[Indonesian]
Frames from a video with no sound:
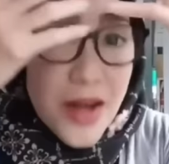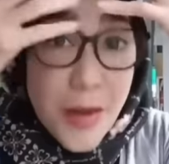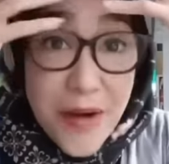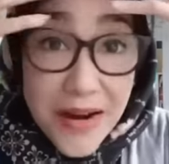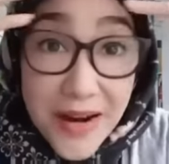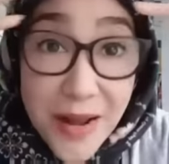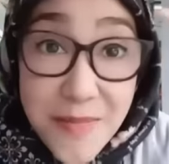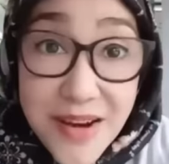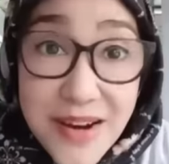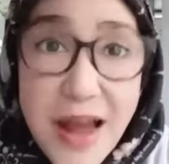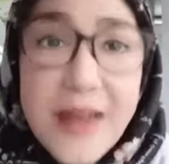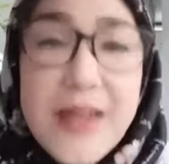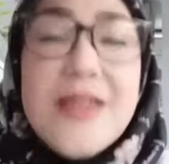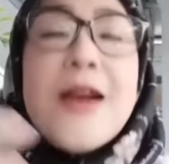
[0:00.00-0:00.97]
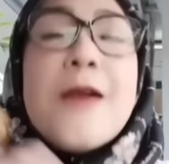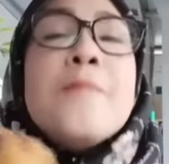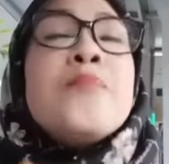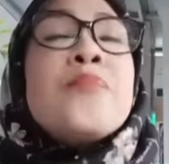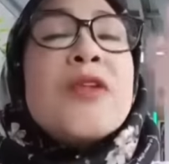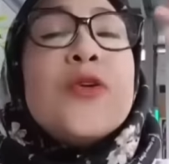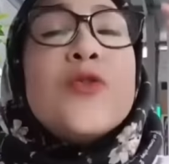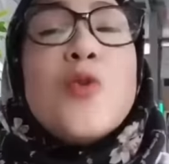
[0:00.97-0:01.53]
lebar-lebar dahinya
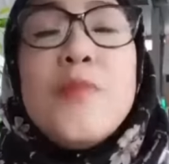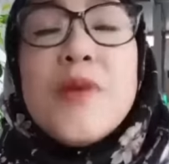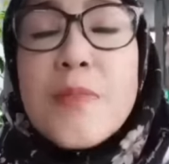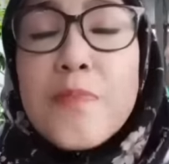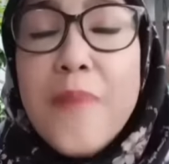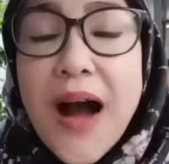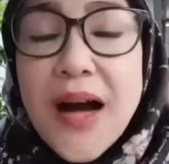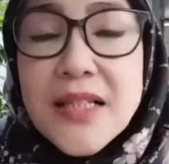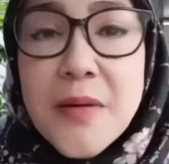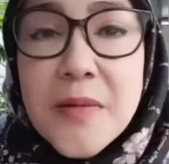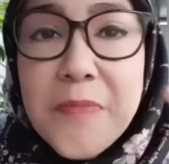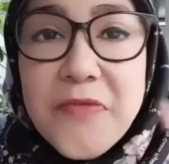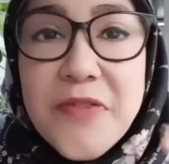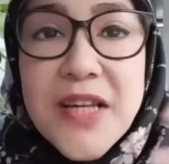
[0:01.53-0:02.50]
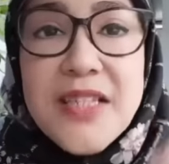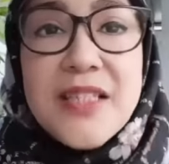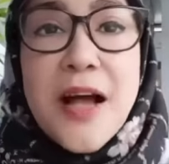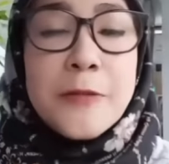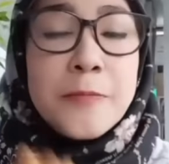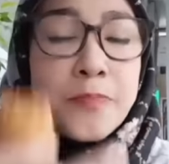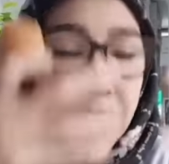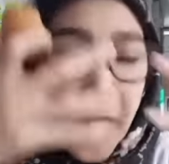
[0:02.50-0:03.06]
itu mirip banget sama Pak
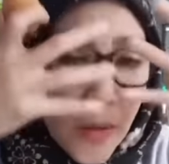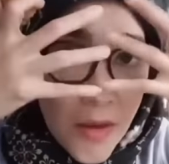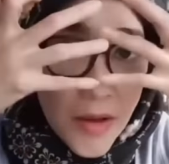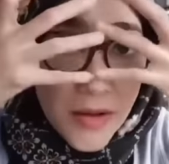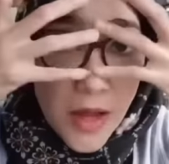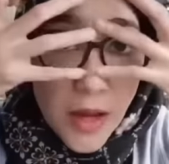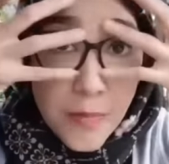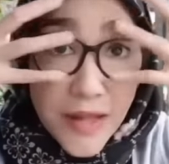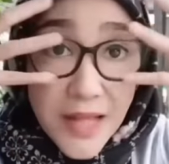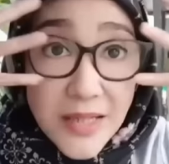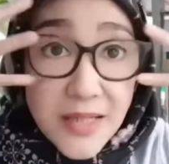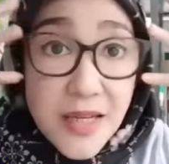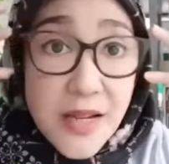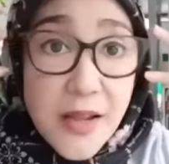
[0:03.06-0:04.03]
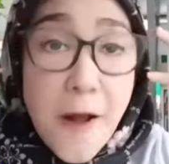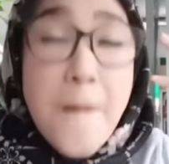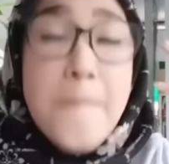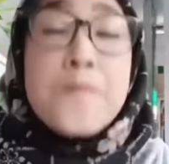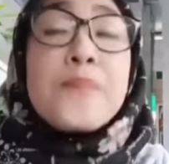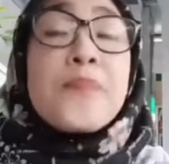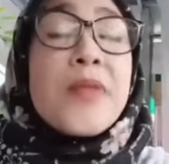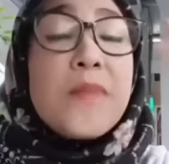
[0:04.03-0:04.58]
Faisal. Bagian mata sininya
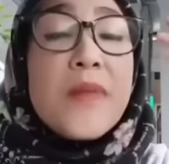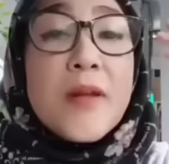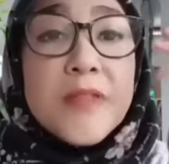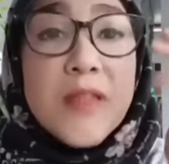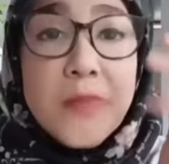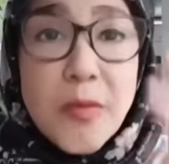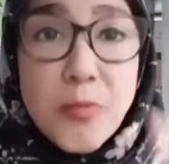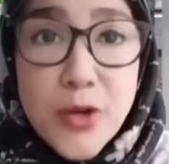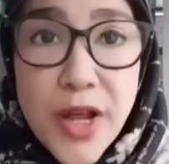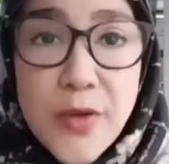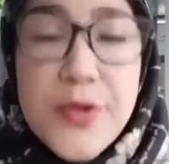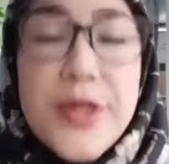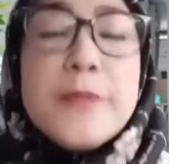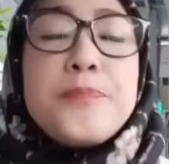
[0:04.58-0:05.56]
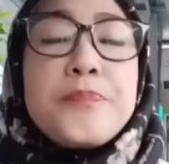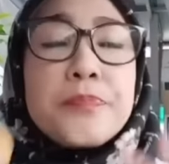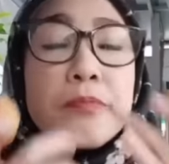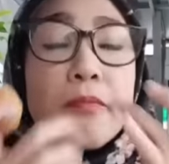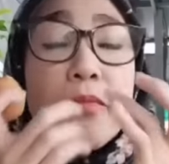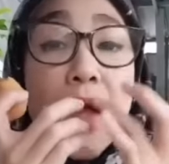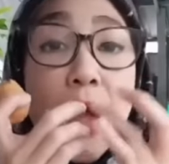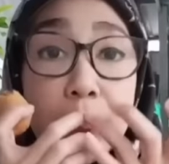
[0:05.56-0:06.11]
mirip sama Bu Dewi.
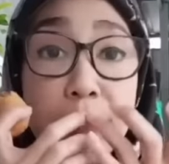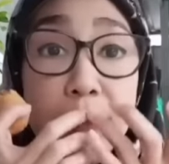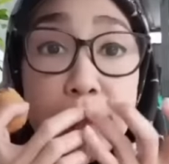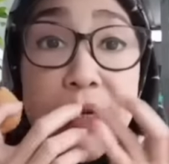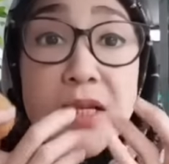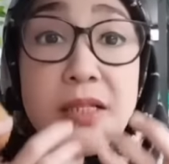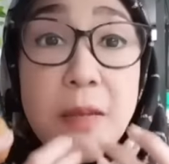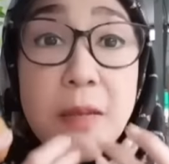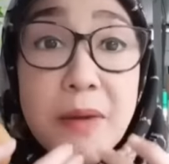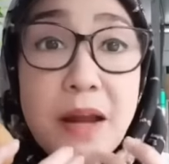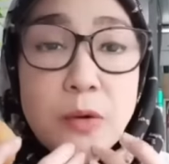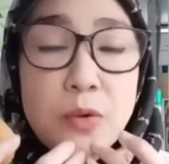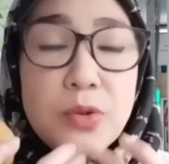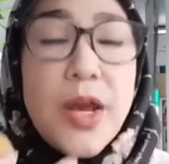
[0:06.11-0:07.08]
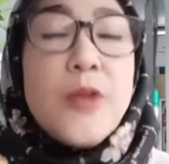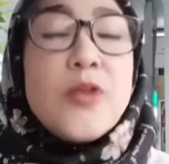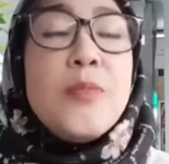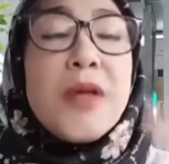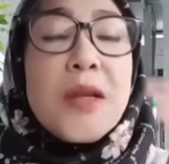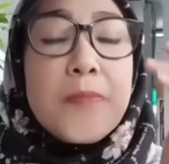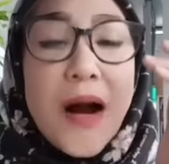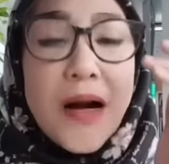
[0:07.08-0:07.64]
Bibir sama dagunya
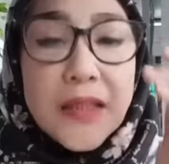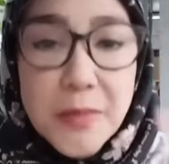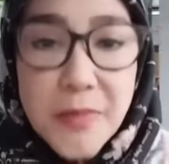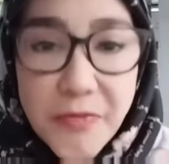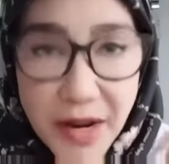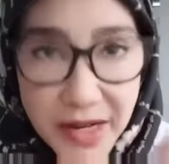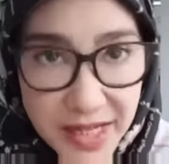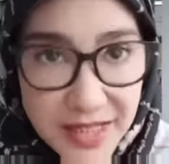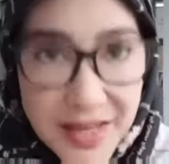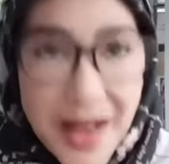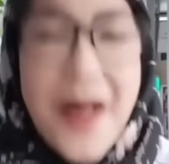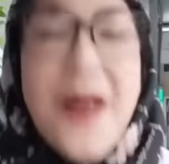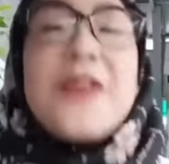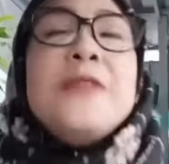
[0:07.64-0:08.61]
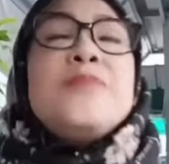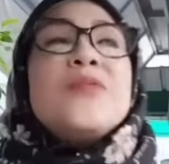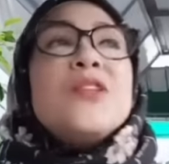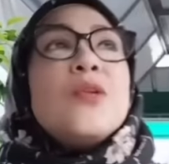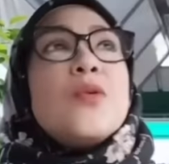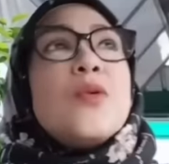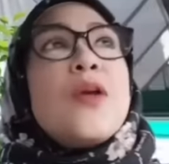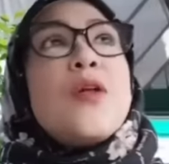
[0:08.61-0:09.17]
itu mirip banget sama Vanessa
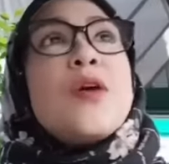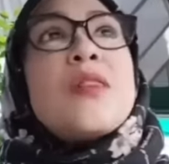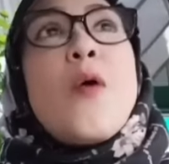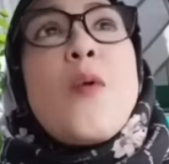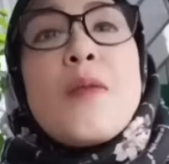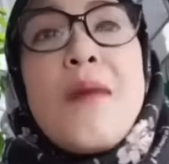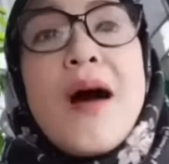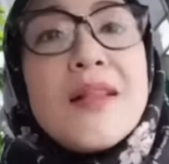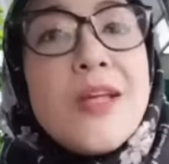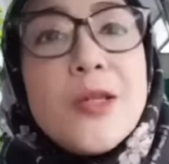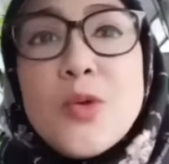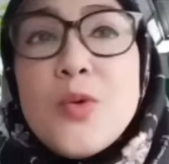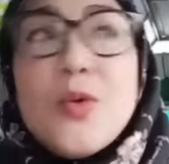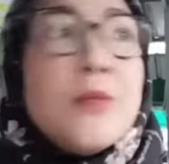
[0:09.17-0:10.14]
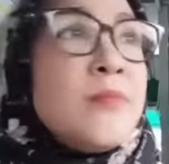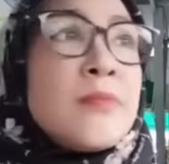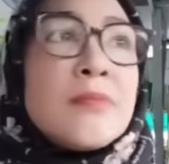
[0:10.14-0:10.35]
gitu. Jadi ketahuan banget dia tuh